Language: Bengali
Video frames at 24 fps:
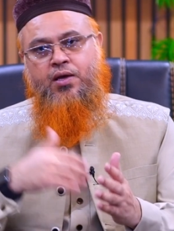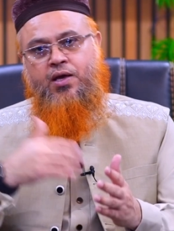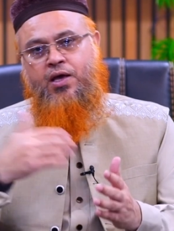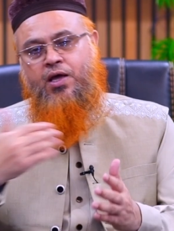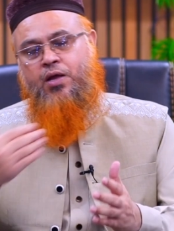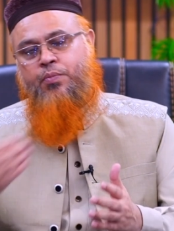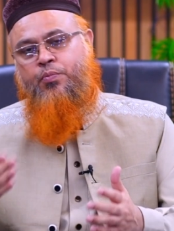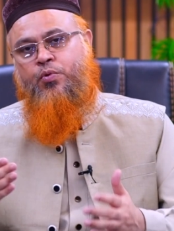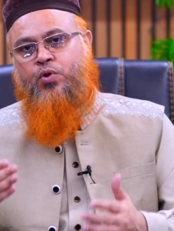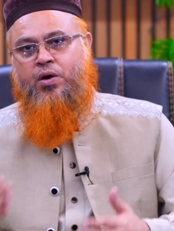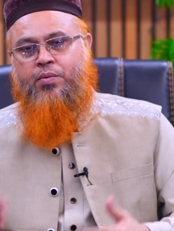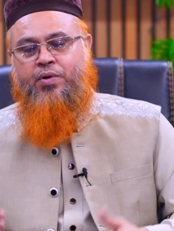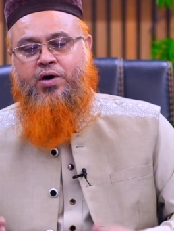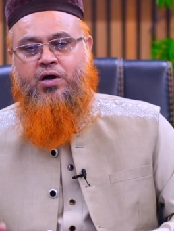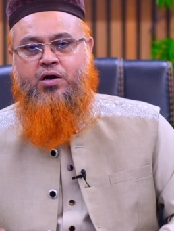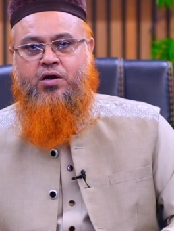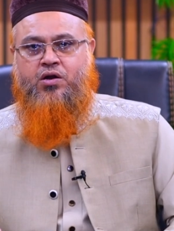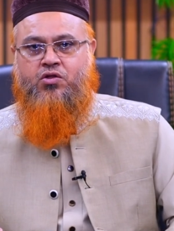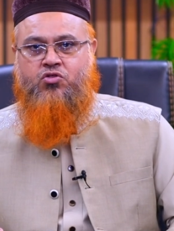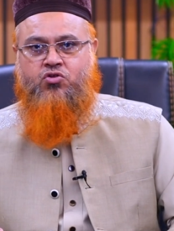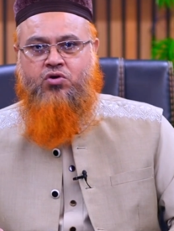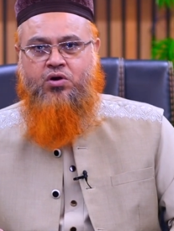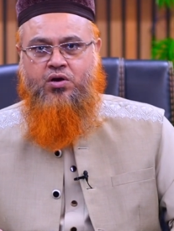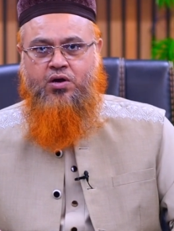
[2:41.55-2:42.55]
এরপর আবার
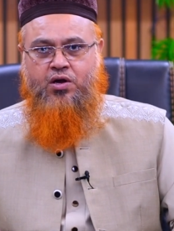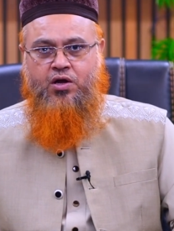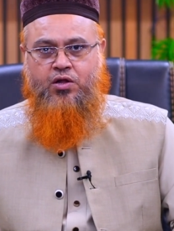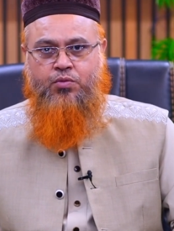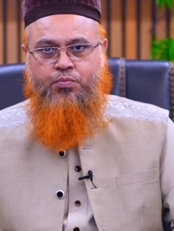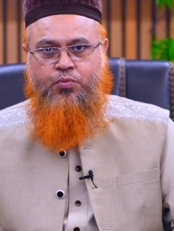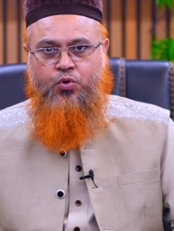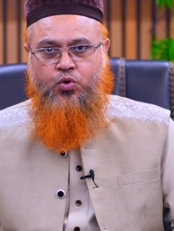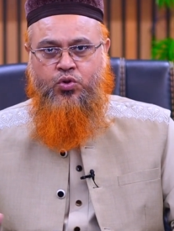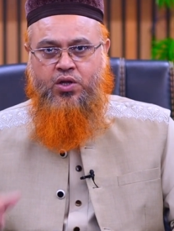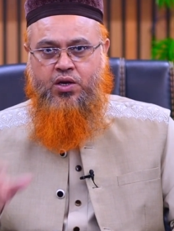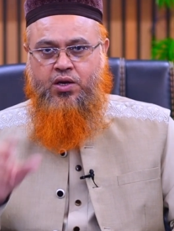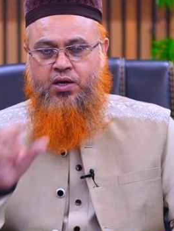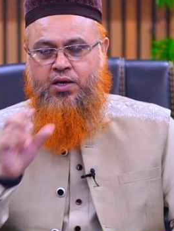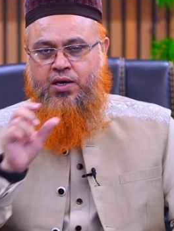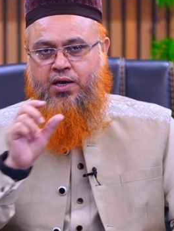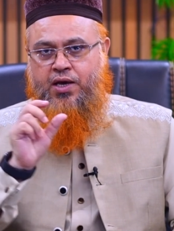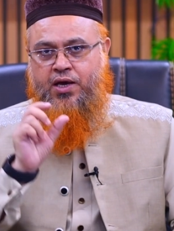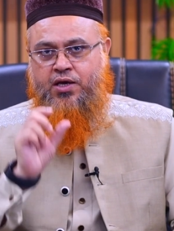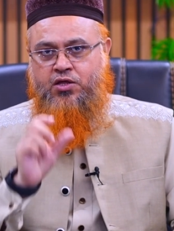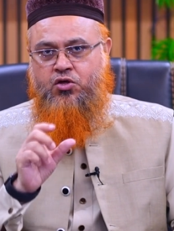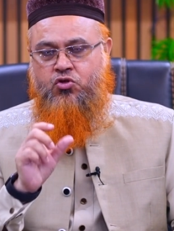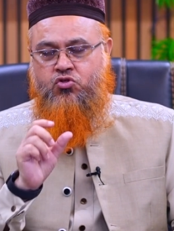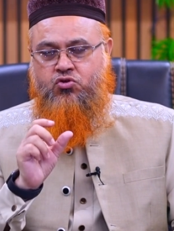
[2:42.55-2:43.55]
চার রাকাত পড়তেন
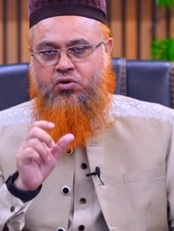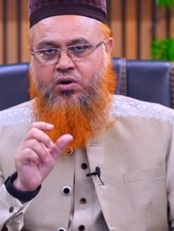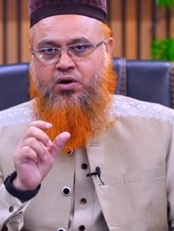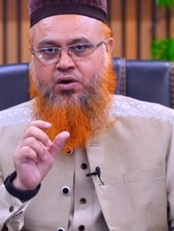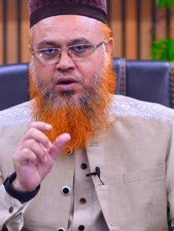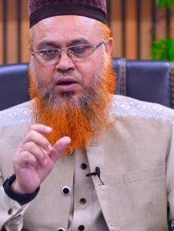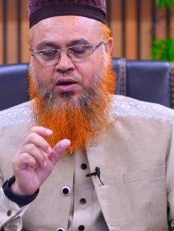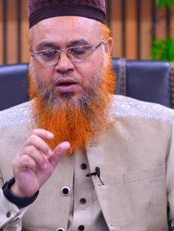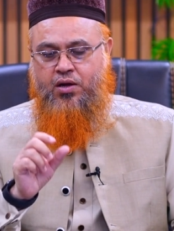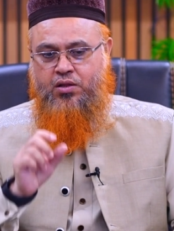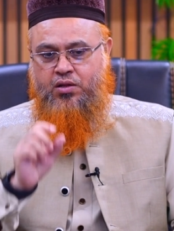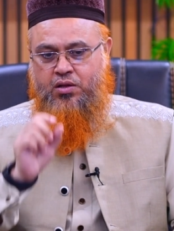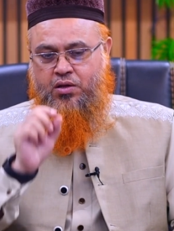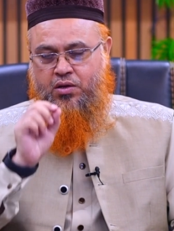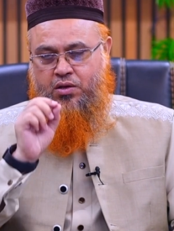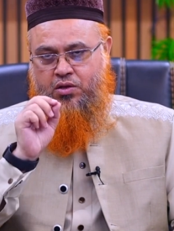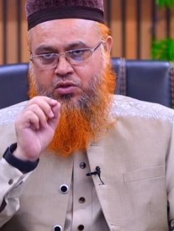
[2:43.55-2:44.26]
এই যে চার রাকাত